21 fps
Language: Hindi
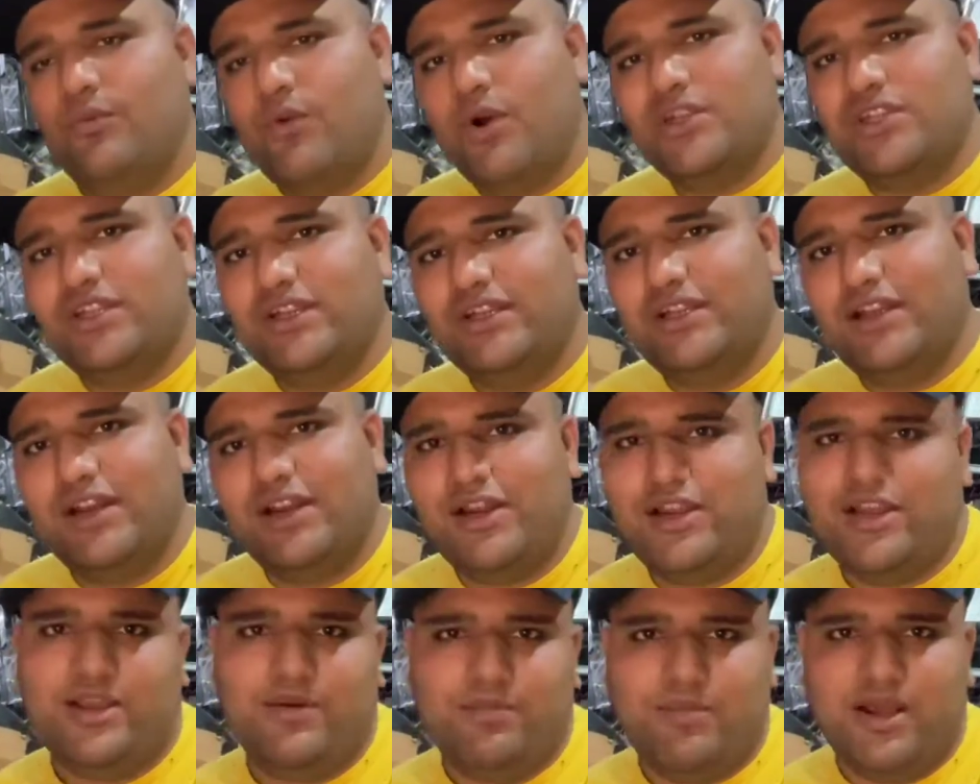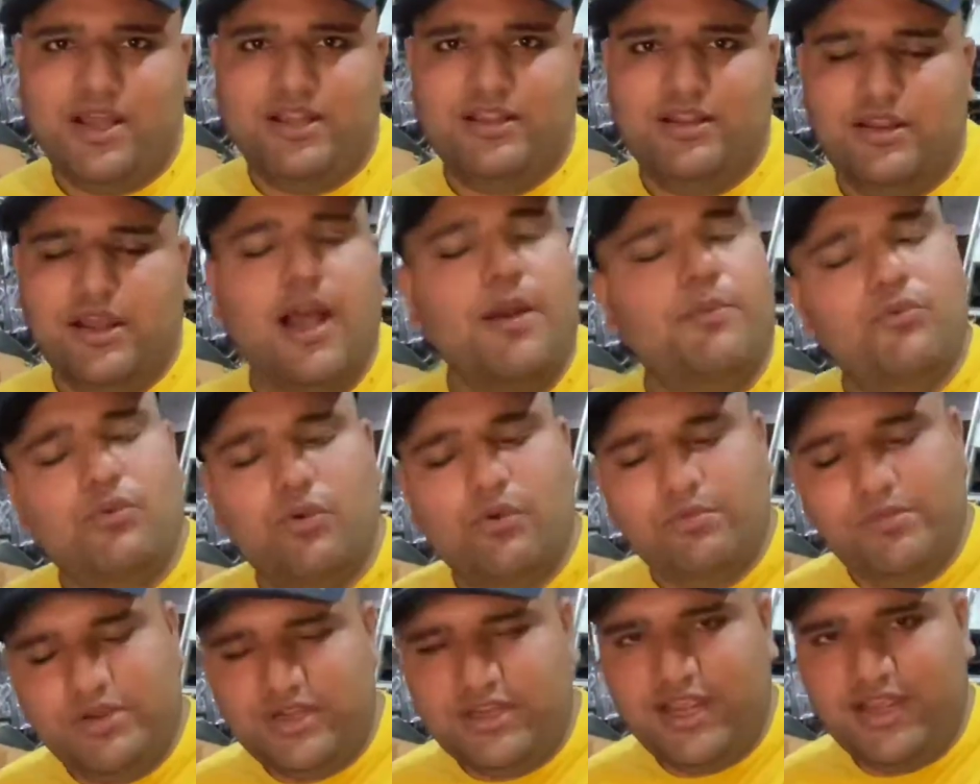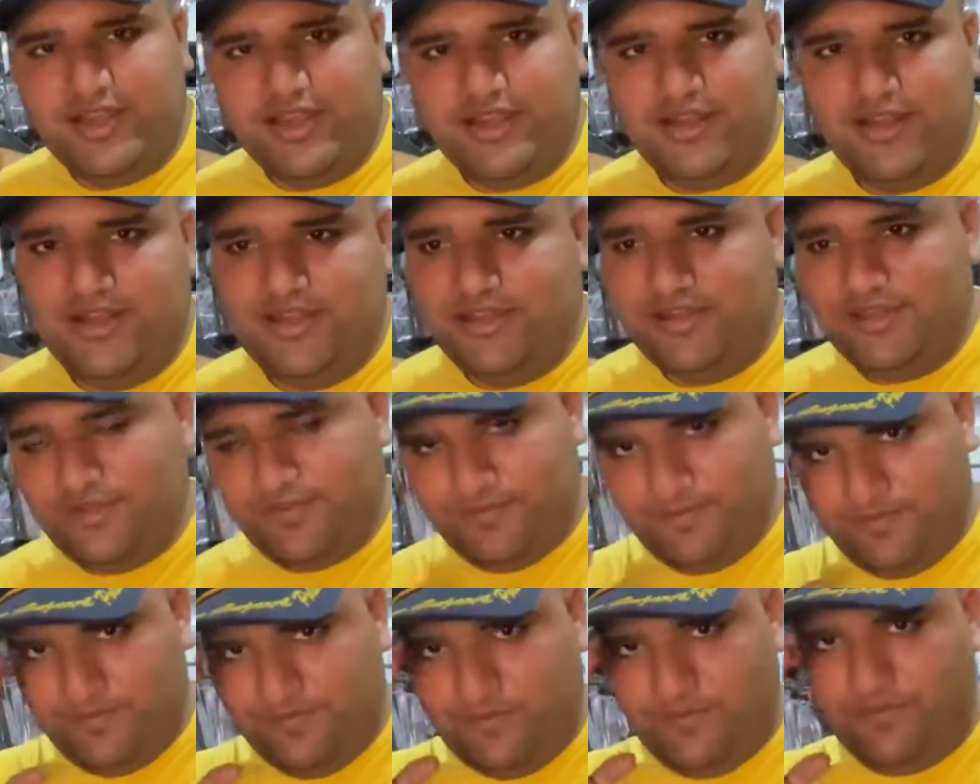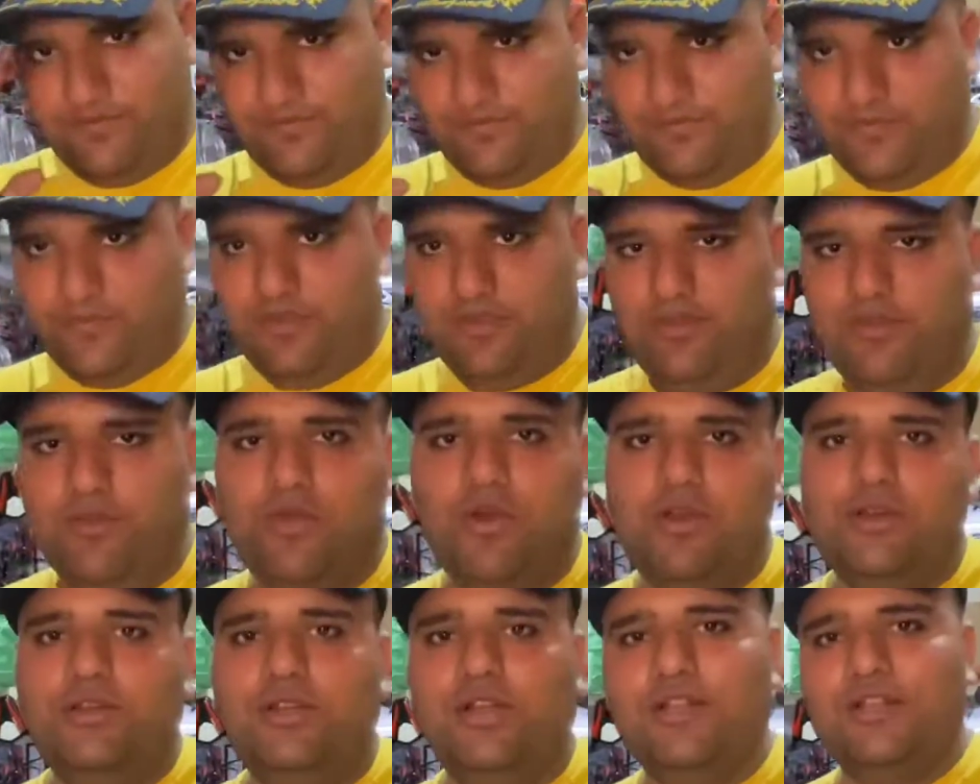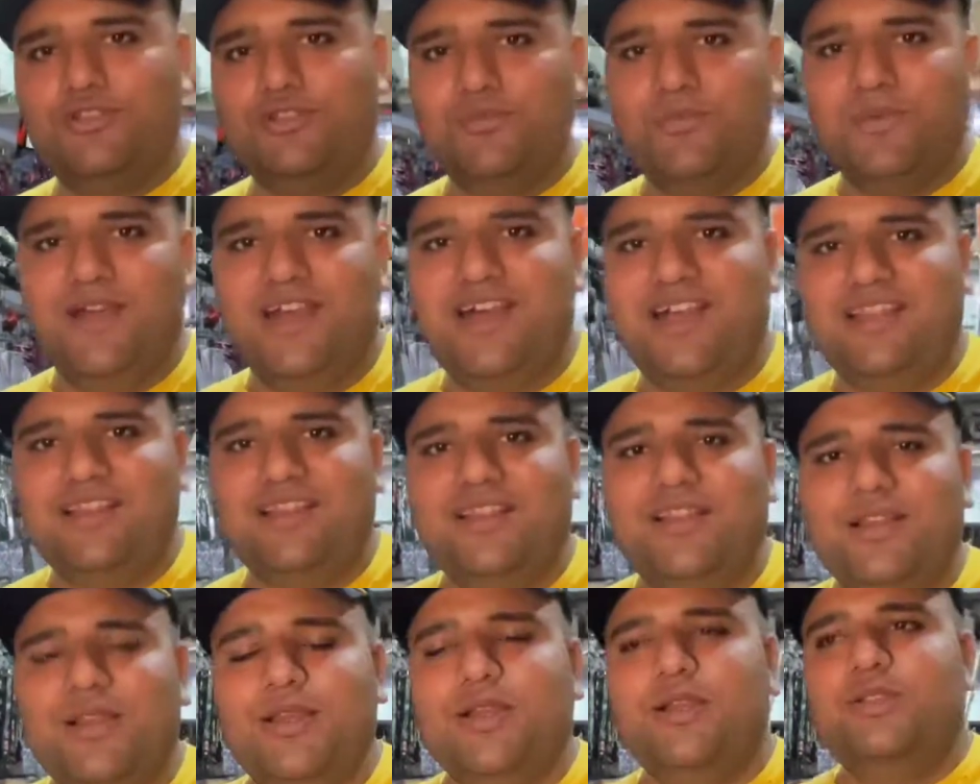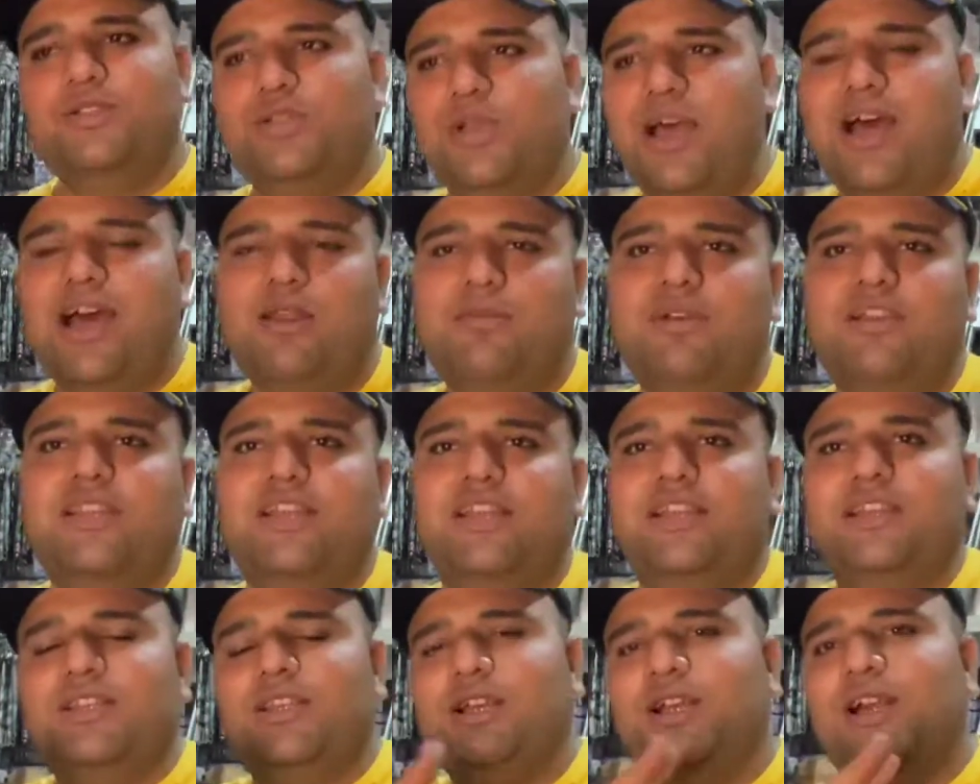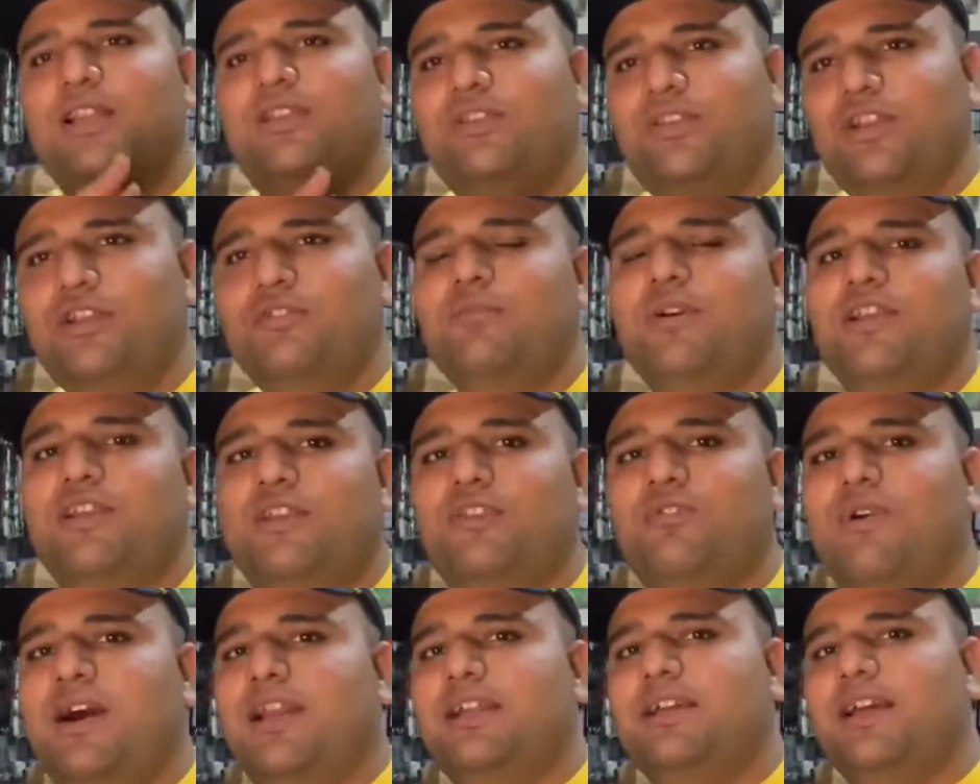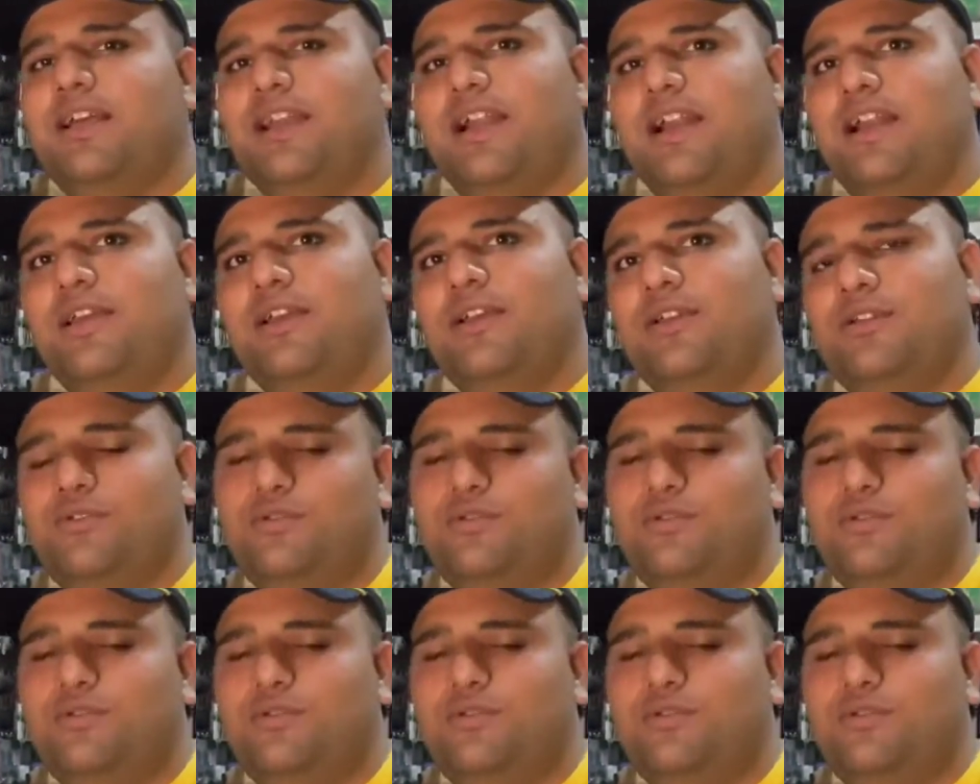वॉशिंग करने के बाद आपको मिल जाएगा गाइस और कल सुबह चार बजे की जगह तीन बजे द्वारका राइड